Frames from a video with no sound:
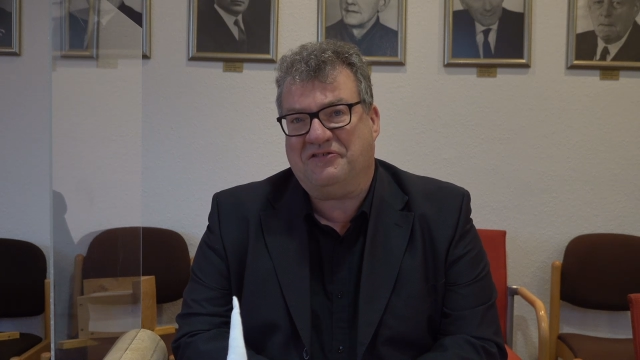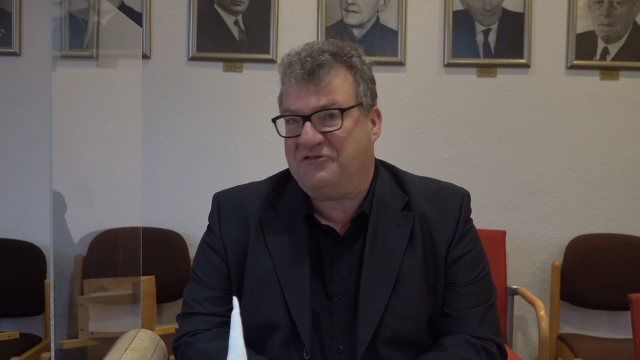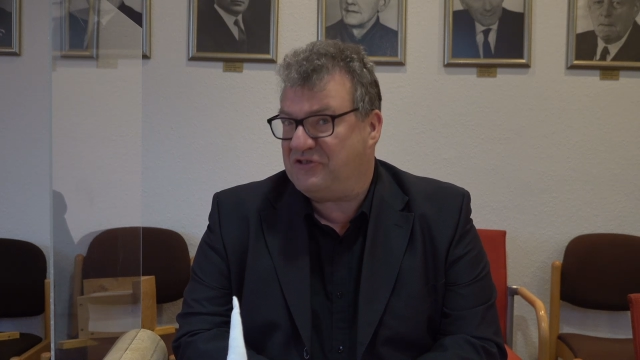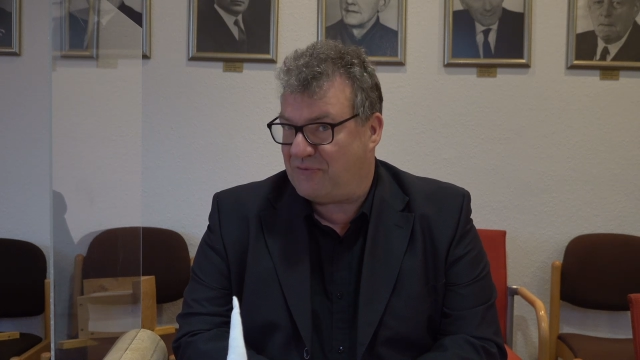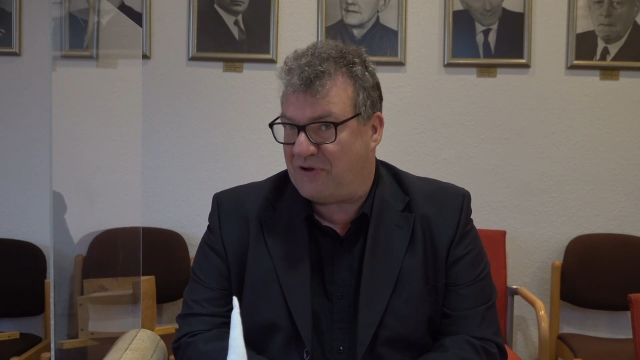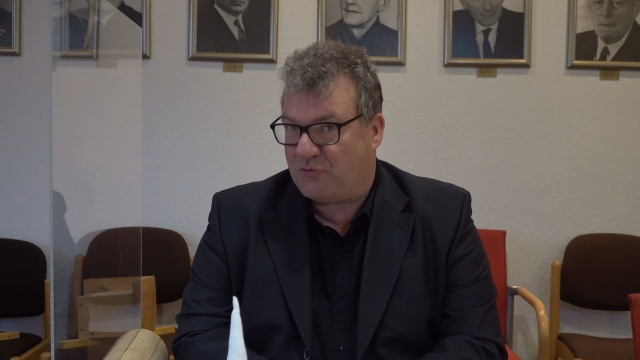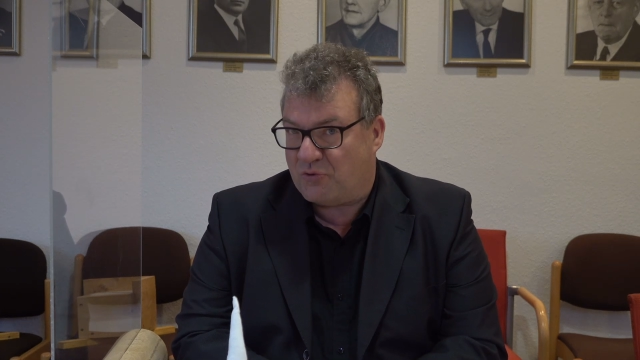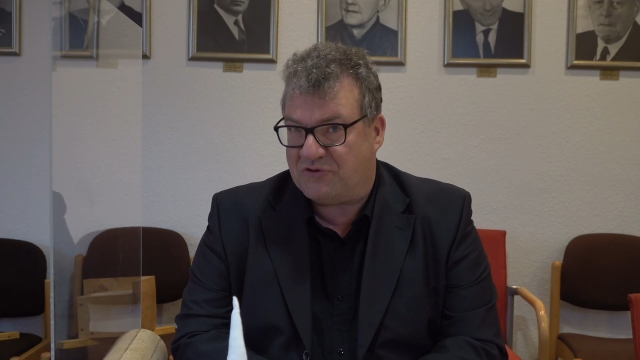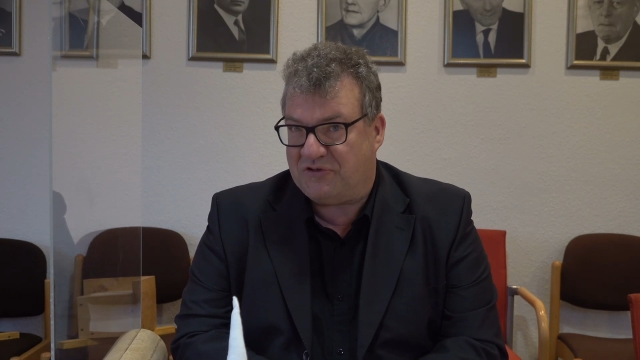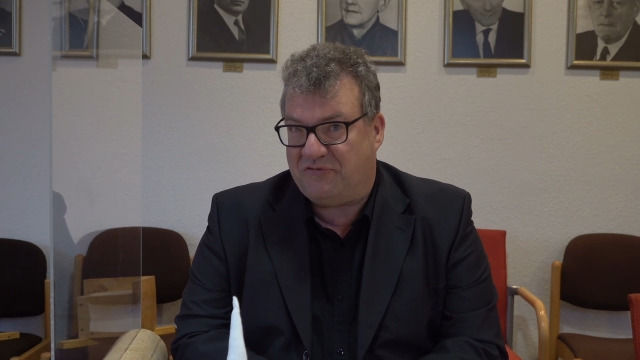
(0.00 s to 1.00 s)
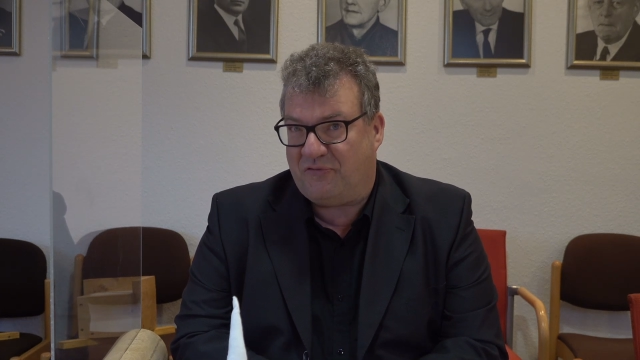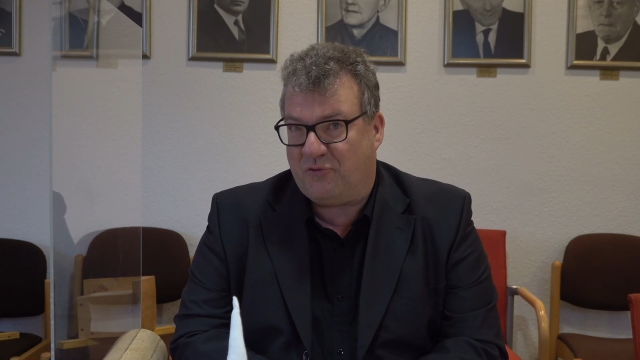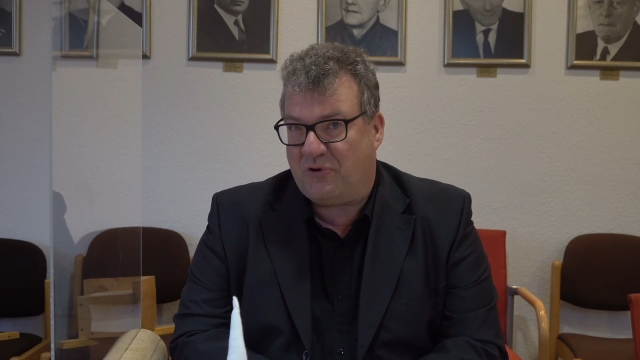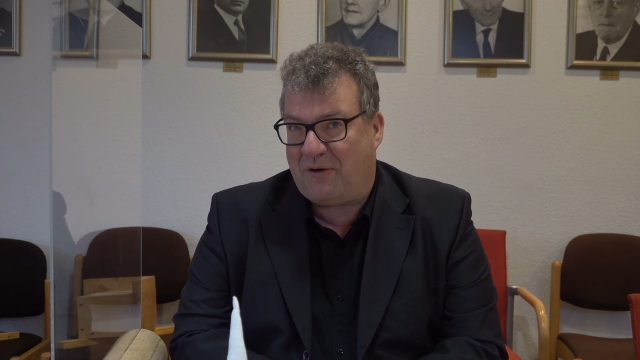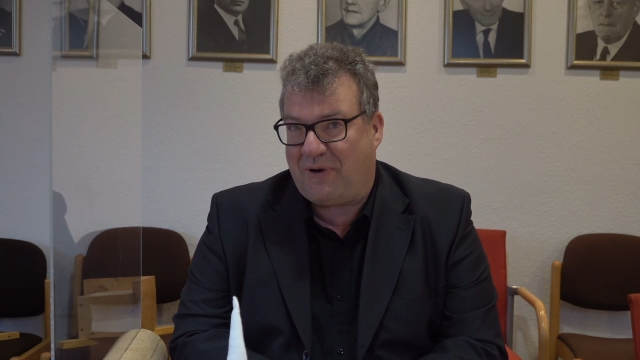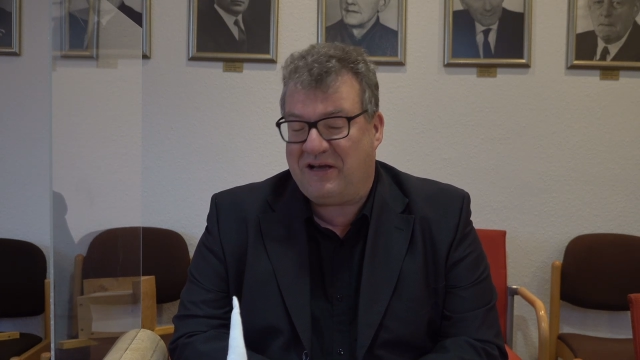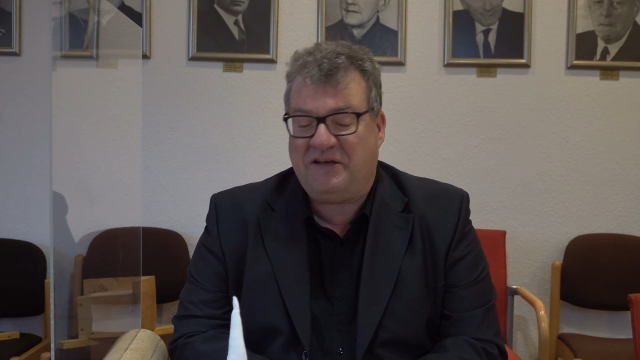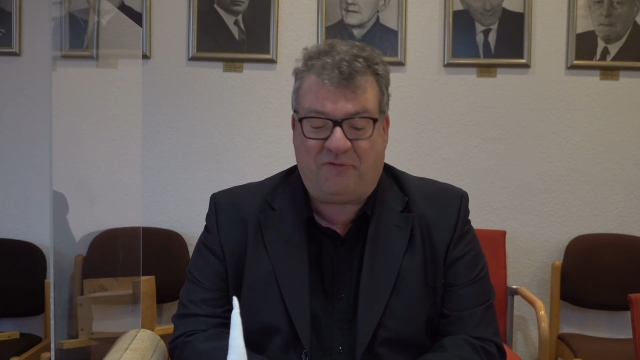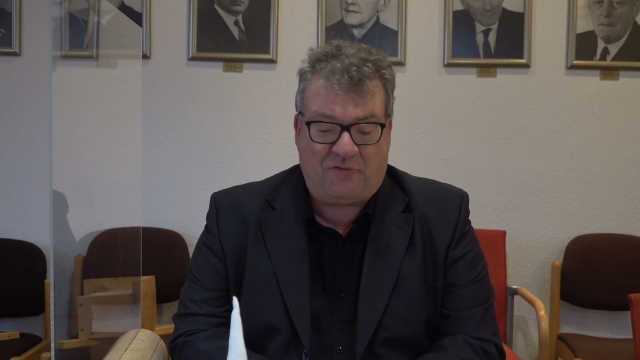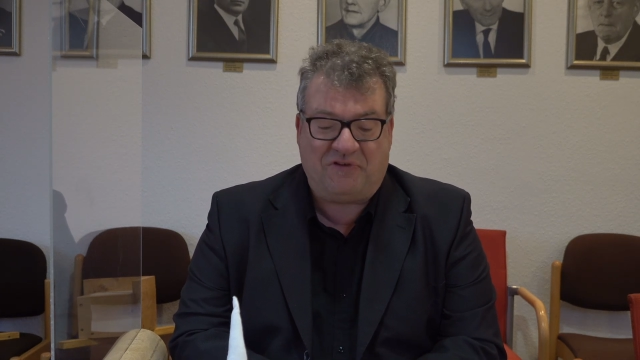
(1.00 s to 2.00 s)
Das ist zwar ein hohes Niveau, aber ein
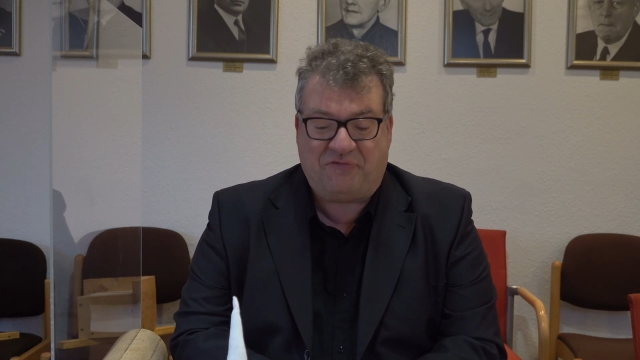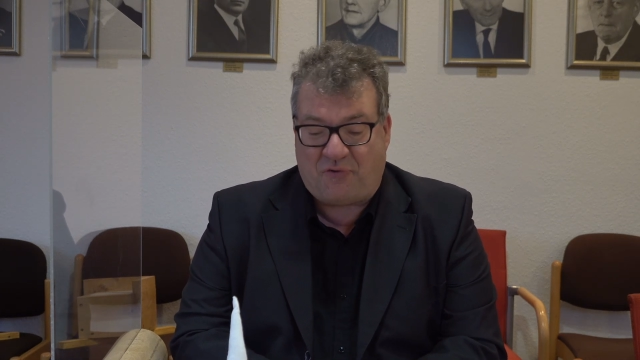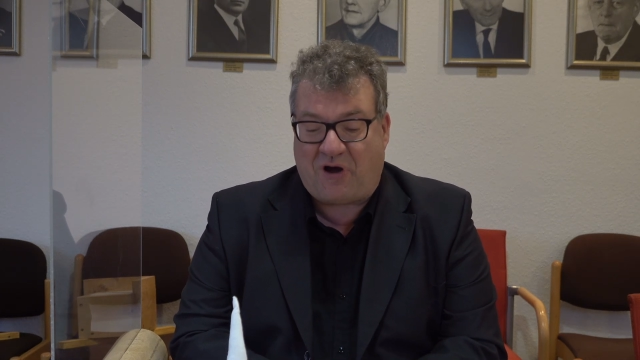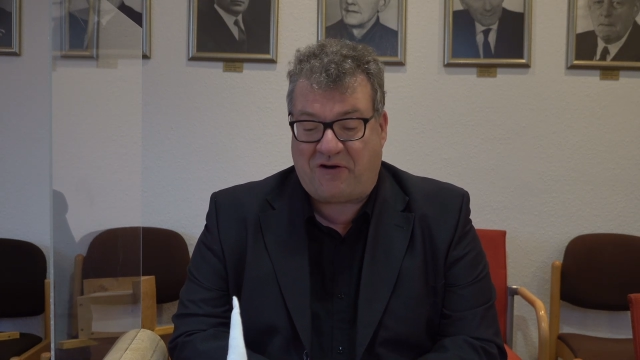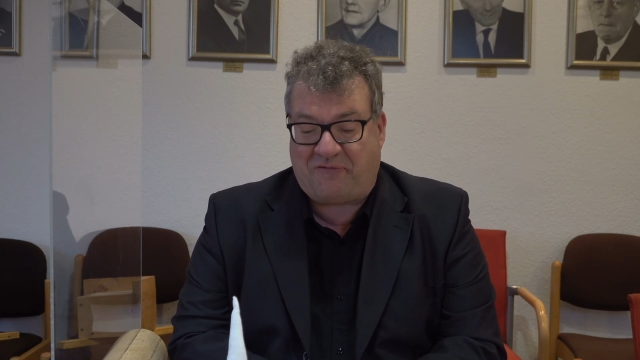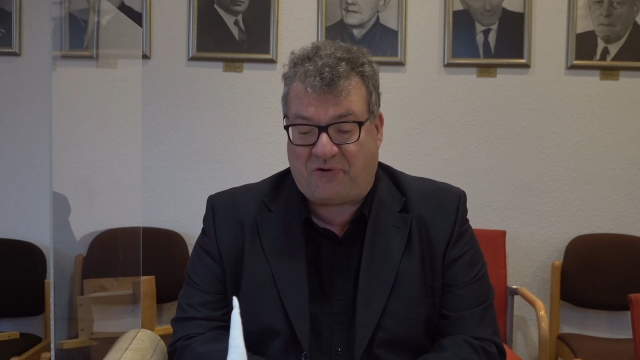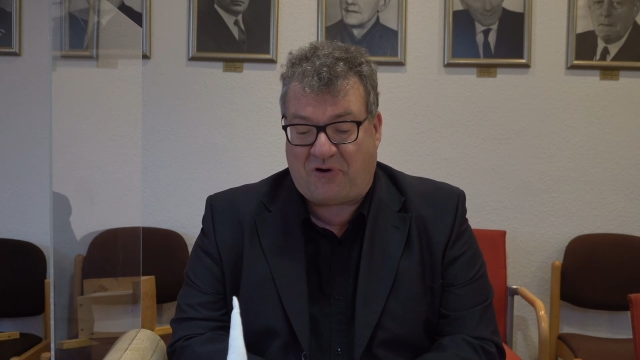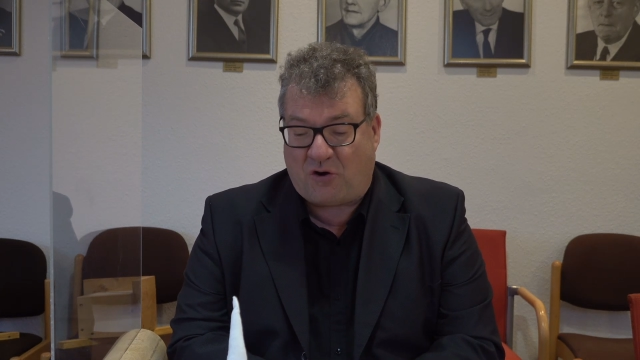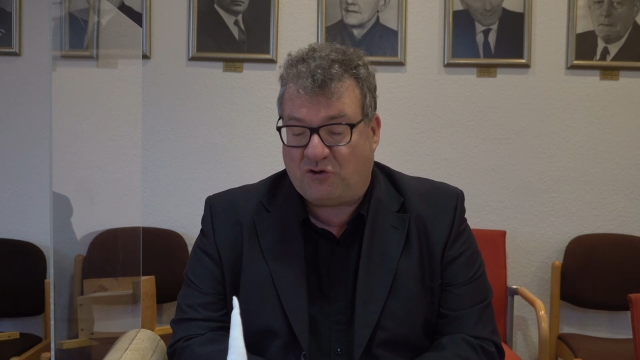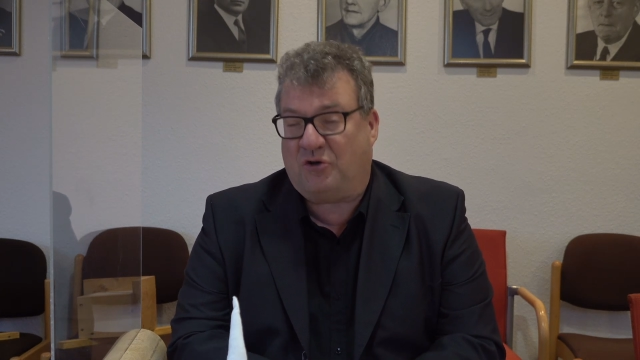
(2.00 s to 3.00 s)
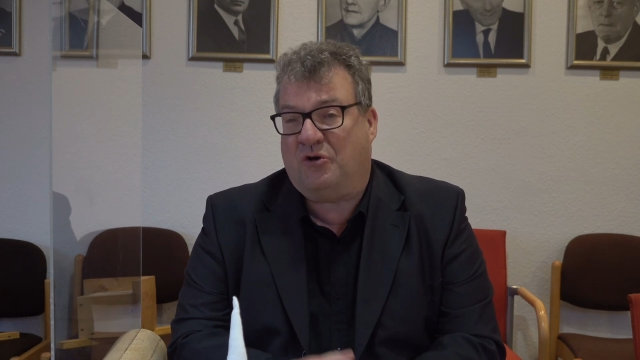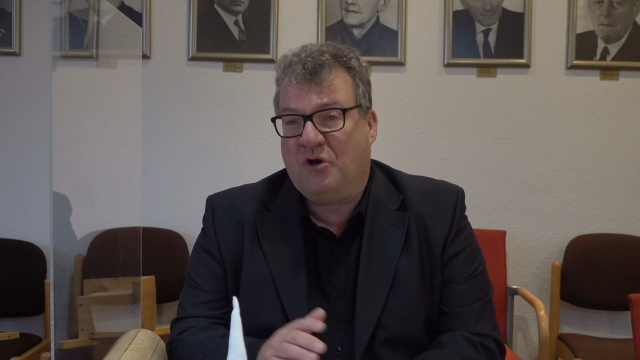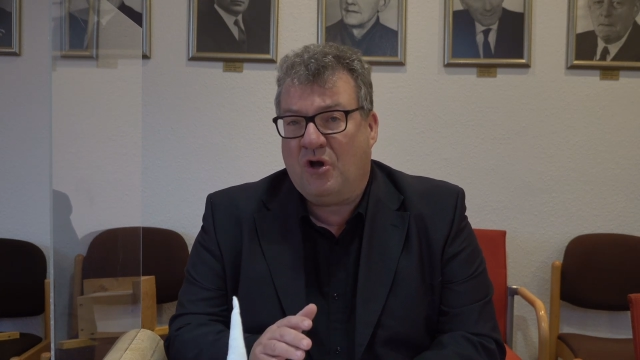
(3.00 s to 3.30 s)
Niveau, was vor einer Woche auch schon